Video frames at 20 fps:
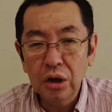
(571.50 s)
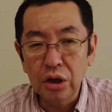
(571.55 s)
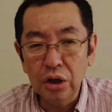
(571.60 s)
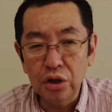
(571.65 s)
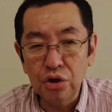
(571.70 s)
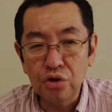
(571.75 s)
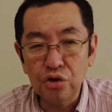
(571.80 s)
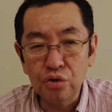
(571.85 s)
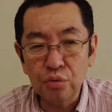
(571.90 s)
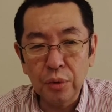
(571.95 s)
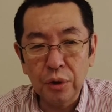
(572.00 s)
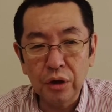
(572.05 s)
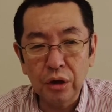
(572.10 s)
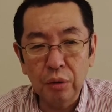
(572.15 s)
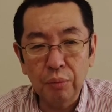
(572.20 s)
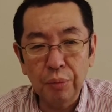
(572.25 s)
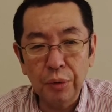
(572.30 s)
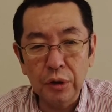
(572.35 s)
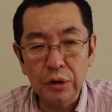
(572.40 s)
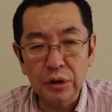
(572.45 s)
1週前で
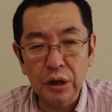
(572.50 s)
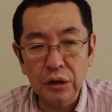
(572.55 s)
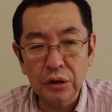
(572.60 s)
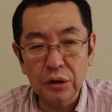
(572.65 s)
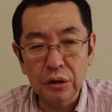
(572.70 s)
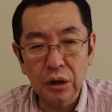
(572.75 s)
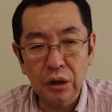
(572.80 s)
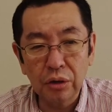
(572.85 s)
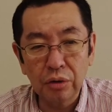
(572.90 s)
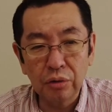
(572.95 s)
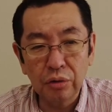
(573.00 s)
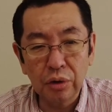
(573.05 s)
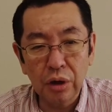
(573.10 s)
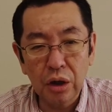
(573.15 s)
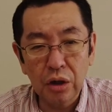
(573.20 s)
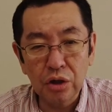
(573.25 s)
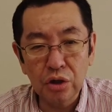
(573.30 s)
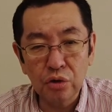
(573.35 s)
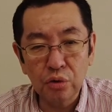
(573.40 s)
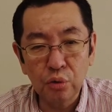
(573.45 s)
やっぱりさすがという
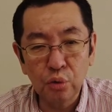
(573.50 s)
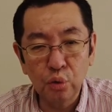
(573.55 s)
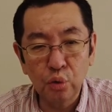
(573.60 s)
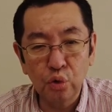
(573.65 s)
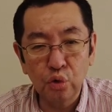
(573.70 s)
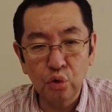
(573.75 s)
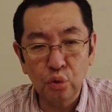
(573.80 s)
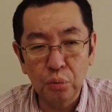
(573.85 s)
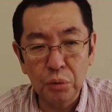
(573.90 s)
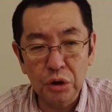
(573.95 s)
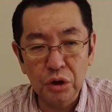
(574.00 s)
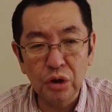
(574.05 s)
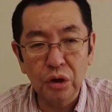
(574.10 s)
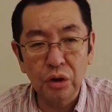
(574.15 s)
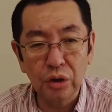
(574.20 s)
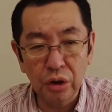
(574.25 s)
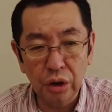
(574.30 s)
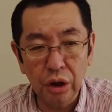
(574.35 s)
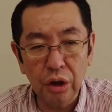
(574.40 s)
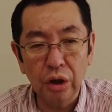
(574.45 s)
感じの動きを見せ
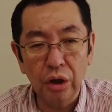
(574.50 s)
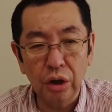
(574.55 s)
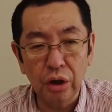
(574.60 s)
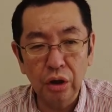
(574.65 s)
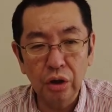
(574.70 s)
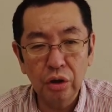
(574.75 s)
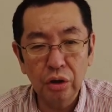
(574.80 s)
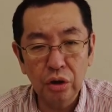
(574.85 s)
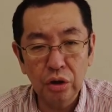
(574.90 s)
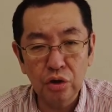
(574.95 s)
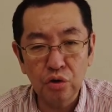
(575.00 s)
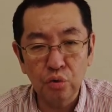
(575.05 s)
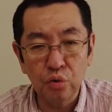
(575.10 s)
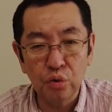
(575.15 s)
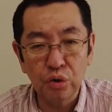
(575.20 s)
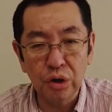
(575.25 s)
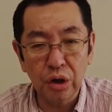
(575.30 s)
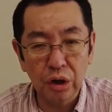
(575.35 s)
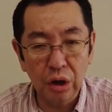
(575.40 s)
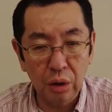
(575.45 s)
てで直
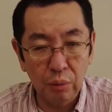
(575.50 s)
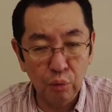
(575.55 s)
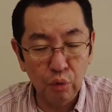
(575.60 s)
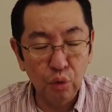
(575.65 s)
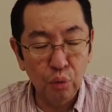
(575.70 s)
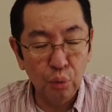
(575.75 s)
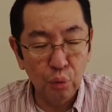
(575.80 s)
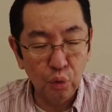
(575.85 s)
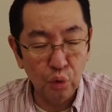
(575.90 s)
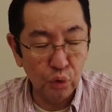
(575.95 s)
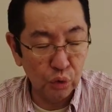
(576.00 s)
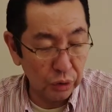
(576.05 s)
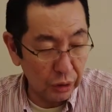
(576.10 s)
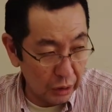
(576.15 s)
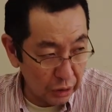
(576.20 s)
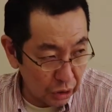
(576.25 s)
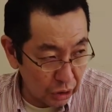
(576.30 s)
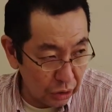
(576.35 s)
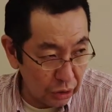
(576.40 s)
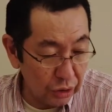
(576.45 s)
前がもう文句
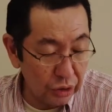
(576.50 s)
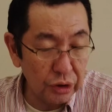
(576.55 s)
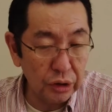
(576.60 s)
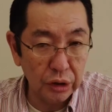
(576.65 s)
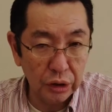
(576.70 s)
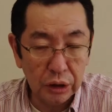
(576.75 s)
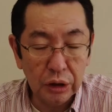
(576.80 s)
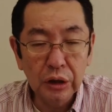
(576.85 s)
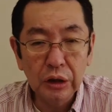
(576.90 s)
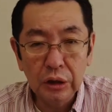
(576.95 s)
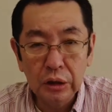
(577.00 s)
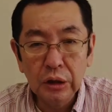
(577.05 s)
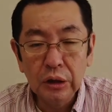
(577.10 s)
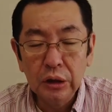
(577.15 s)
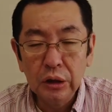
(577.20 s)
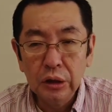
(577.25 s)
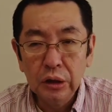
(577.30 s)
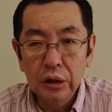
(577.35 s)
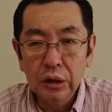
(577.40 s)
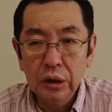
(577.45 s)
なしですね。
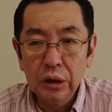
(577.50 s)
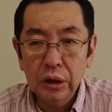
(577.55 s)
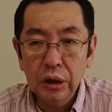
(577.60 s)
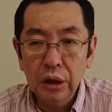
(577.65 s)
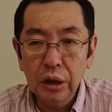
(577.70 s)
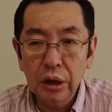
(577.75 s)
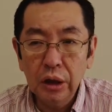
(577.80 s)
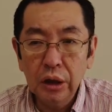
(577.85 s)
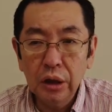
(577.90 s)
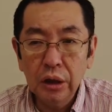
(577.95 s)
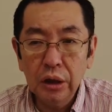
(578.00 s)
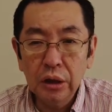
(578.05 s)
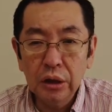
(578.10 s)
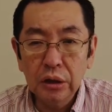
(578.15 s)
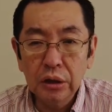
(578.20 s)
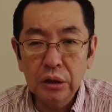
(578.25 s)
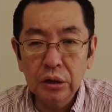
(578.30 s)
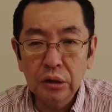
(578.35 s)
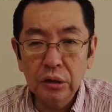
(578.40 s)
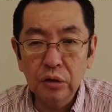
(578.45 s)

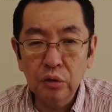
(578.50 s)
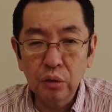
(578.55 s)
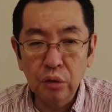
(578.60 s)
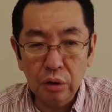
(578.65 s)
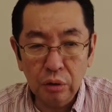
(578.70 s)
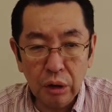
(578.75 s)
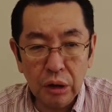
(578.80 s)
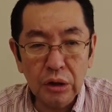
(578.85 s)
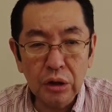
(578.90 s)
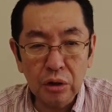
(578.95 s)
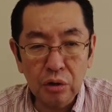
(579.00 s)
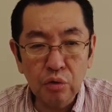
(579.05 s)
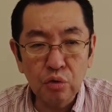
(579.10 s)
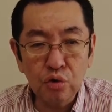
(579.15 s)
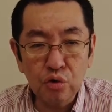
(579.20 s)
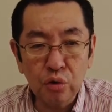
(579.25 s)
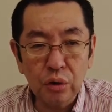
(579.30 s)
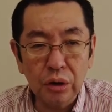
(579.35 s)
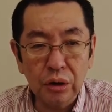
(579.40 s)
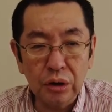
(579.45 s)
えー、それは絶
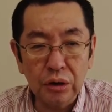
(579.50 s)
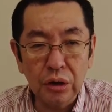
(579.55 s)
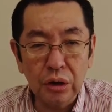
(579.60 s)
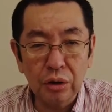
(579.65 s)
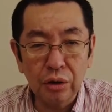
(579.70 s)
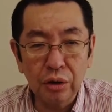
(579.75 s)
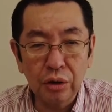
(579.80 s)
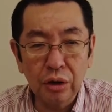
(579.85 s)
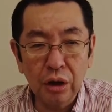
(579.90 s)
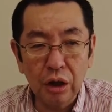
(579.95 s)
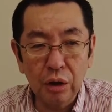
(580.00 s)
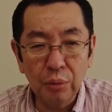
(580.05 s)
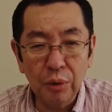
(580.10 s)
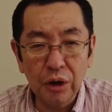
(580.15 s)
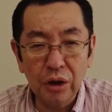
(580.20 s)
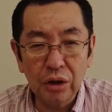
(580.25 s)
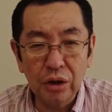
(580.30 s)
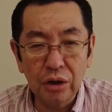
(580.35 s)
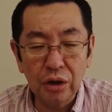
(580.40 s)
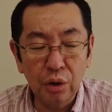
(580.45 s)
好調だった昨年の有馬
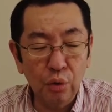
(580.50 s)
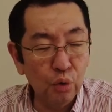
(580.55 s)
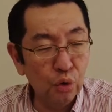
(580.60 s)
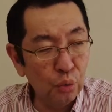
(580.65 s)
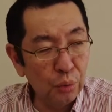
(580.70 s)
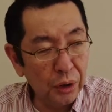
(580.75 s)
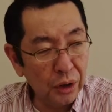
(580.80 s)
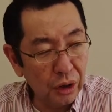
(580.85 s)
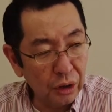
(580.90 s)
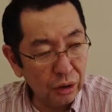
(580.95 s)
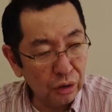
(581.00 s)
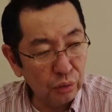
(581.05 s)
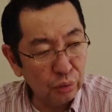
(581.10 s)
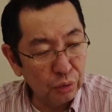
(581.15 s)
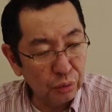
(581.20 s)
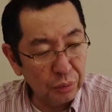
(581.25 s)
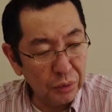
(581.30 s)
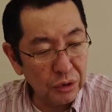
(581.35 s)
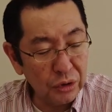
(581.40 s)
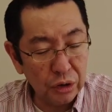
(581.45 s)
記念には及ばないと
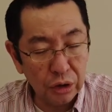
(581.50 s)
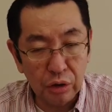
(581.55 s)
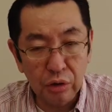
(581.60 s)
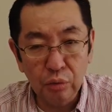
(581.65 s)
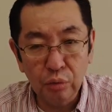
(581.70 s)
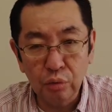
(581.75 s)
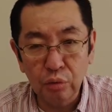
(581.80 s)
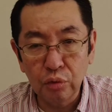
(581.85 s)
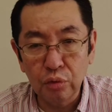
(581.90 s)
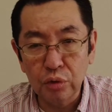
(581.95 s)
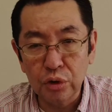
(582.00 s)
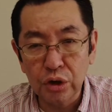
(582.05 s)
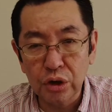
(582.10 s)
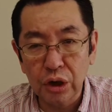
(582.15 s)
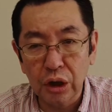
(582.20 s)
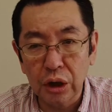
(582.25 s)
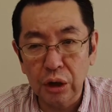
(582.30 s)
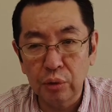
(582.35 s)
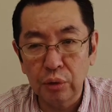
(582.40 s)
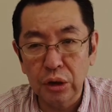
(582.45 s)
思いますけれども
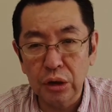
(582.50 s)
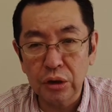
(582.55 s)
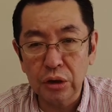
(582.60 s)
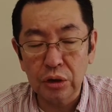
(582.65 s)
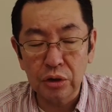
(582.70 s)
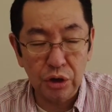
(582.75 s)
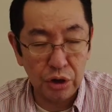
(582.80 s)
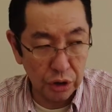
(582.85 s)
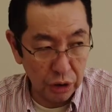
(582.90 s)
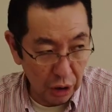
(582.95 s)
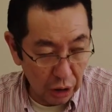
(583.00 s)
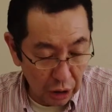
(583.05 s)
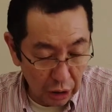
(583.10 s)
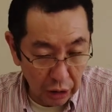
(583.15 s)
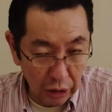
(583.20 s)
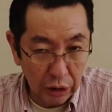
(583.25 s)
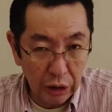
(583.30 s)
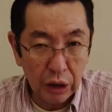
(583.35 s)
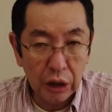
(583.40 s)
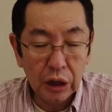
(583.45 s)
力を出せる仕上がり、